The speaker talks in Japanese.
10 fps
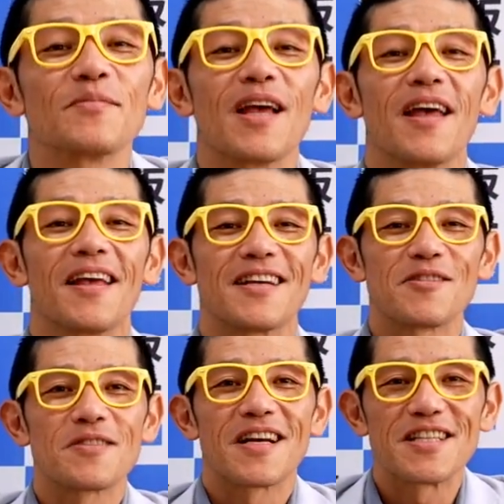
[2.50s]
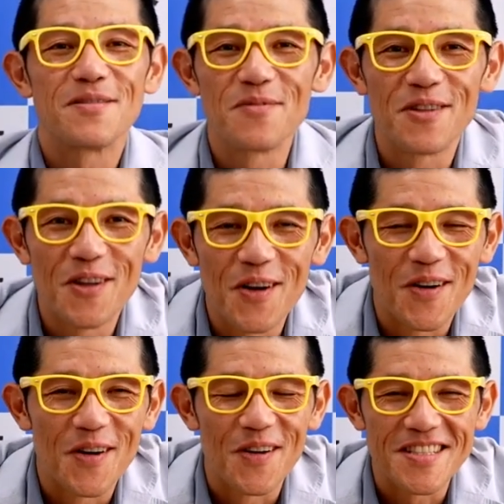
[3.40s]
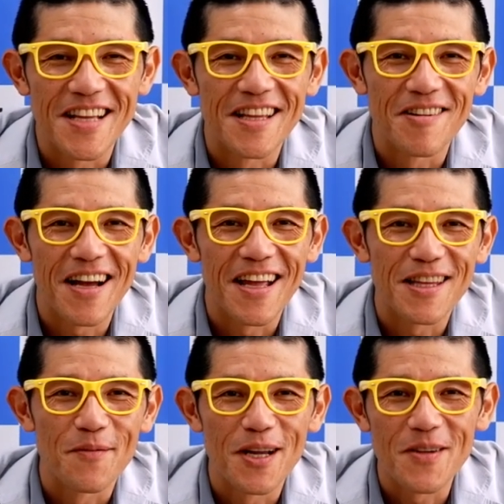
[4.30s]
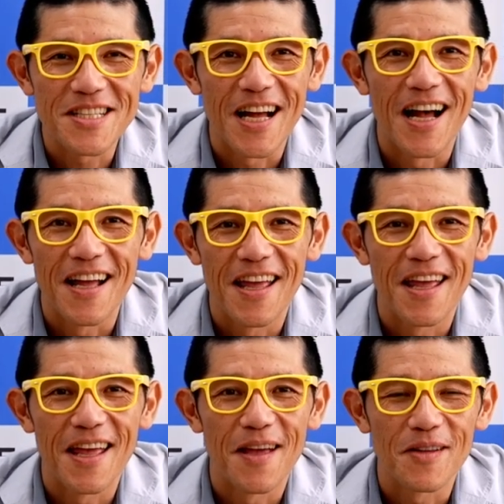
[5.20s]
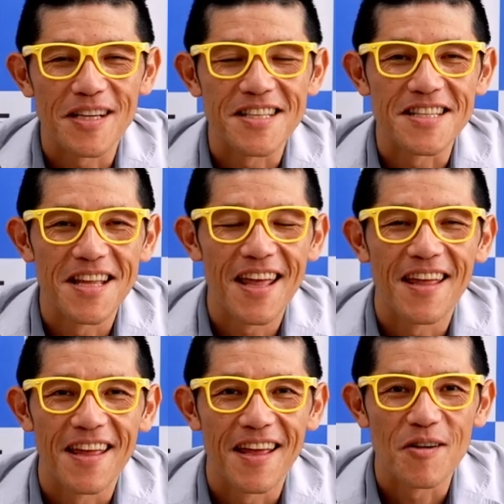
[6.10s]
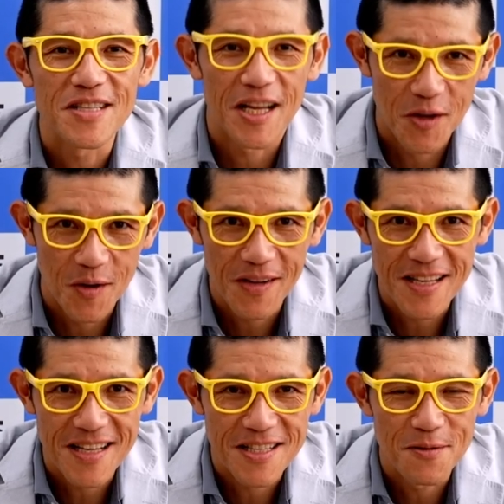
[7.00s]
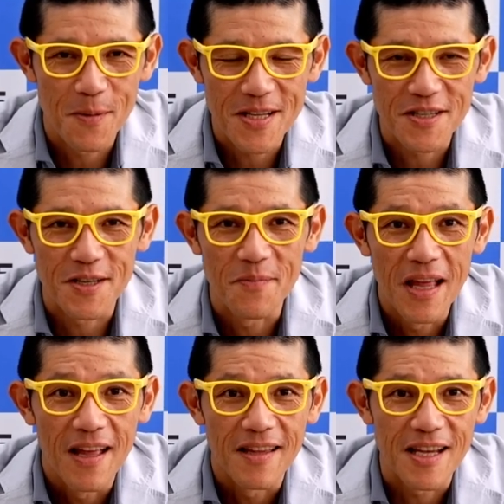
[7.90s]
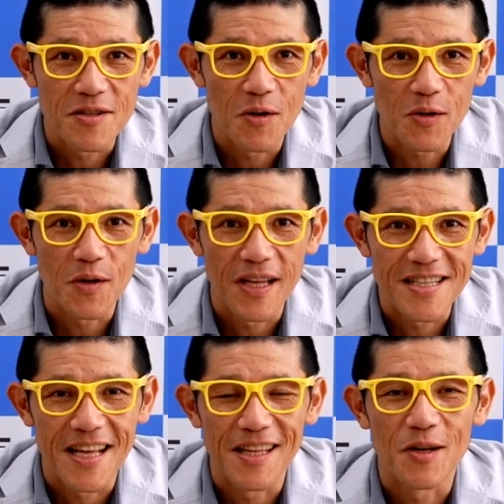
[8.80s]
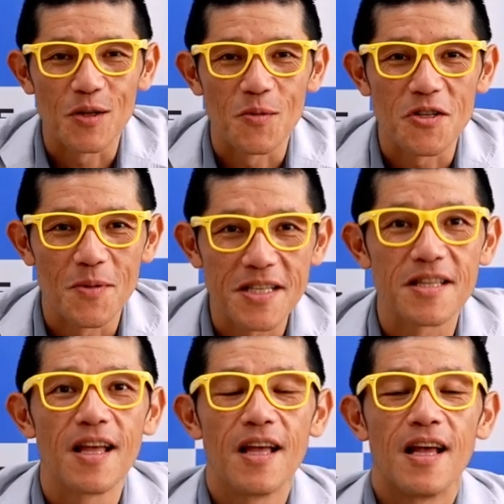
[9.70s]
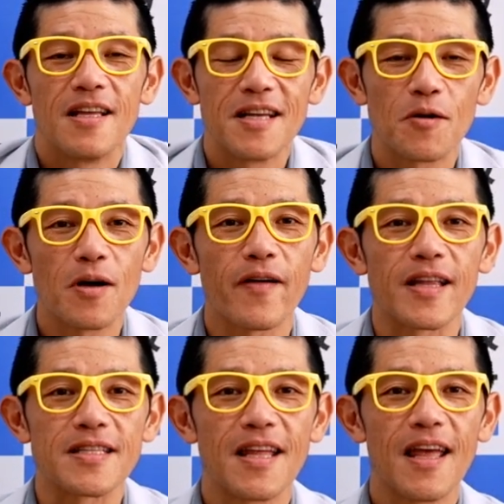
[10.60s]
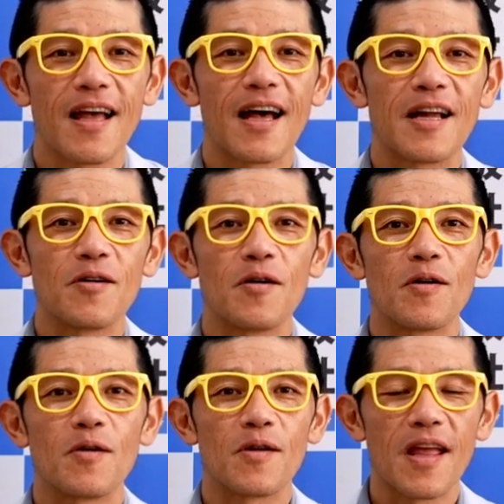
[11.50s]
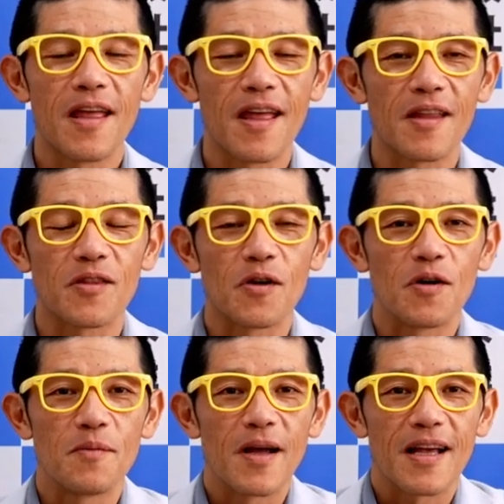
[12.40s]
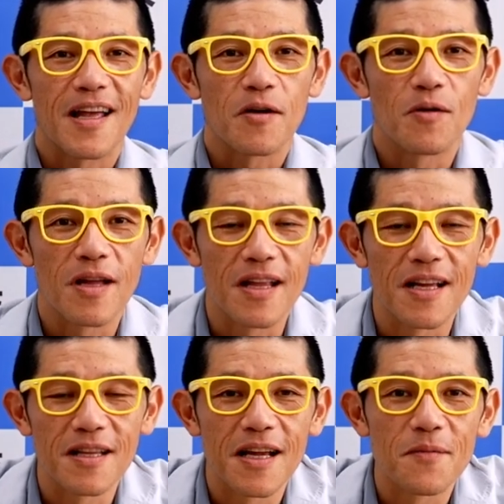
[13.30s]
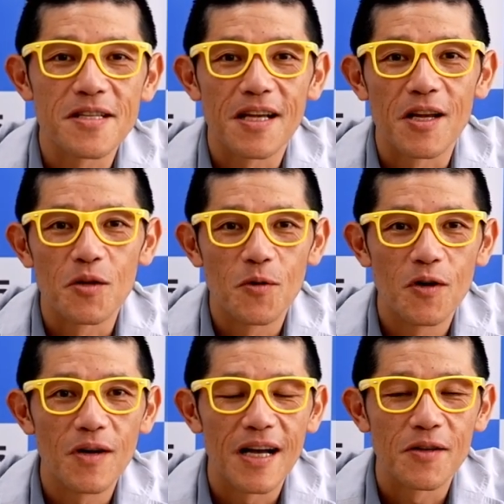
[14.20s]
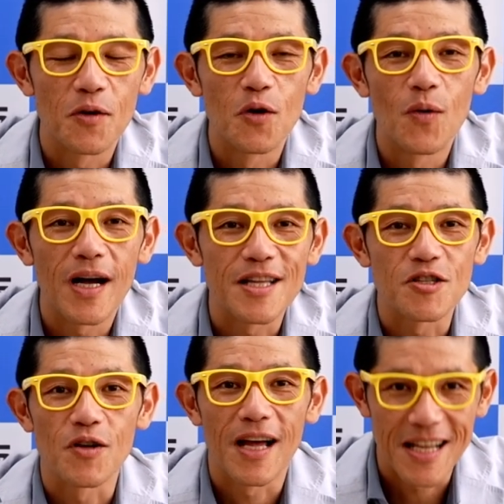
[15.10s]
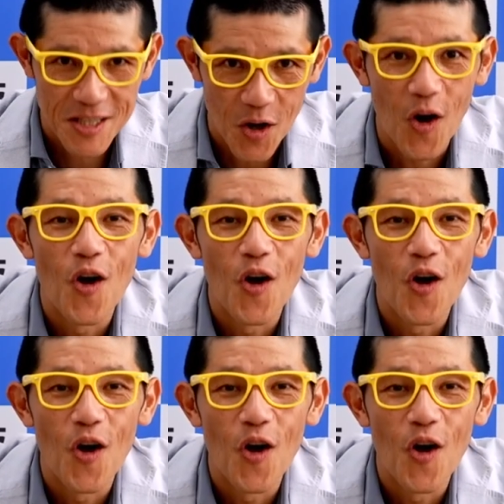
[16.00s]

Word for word: えー、東大阪新聞のチャンネルがやってまいりました、えー、私ですね、えー、こちらのキャスターを務めます根木蔵こと根岸健太郎と申しますでは今回はですねあのこのねえっと毎回恒例になりましたけれどもあのほんわかする話と